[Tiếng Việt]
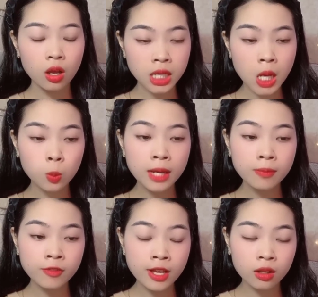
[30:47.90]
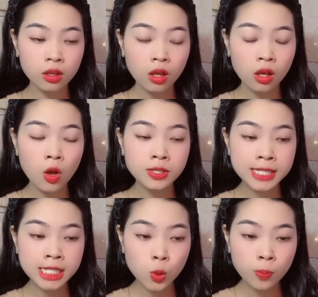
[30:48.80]
Cộng thêm việc có
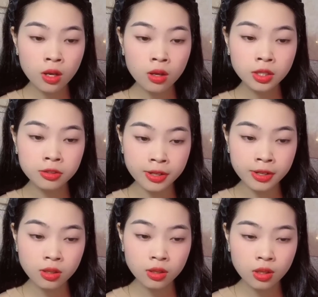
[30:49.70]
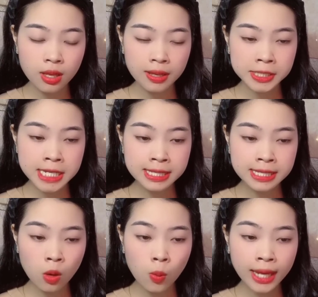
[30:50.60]
sự giúp đỡ từ Đức, chỉ
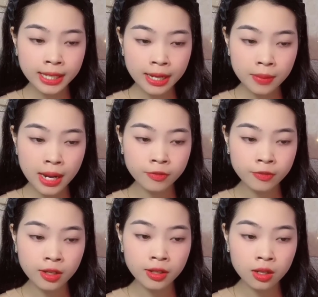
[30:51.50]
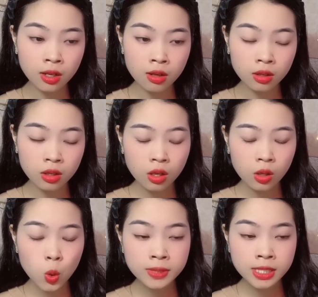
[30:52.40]
sau 2 năm làm việc cật lực
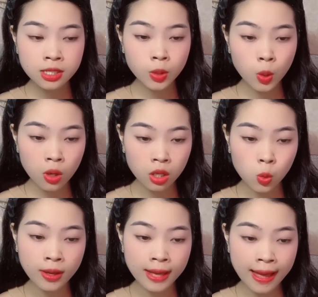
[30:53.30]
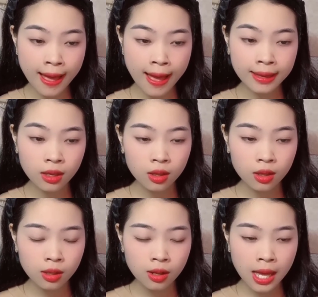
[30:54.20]
cùng sự nỗ lực của cả hai,
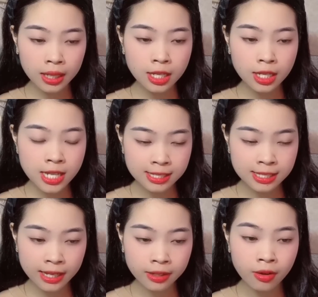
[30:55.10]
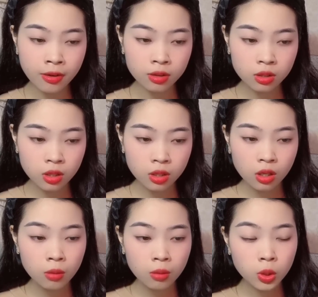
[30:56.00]
Lan đã trả sạch nợ.
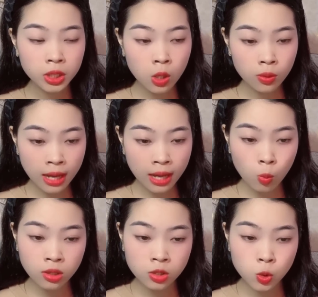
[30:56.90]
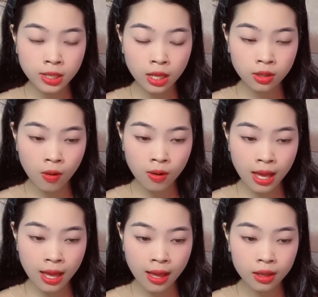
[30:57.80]
Một điều đáng buồn duy nhất đó
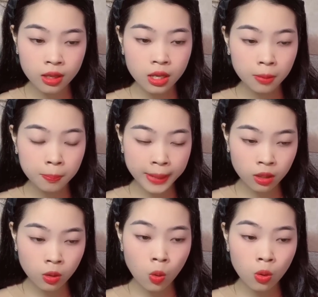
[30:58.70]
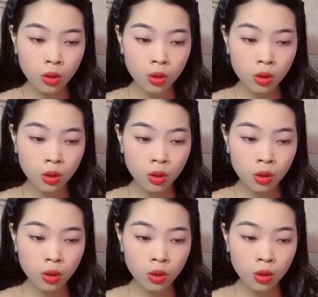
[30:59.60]
là mẹ cô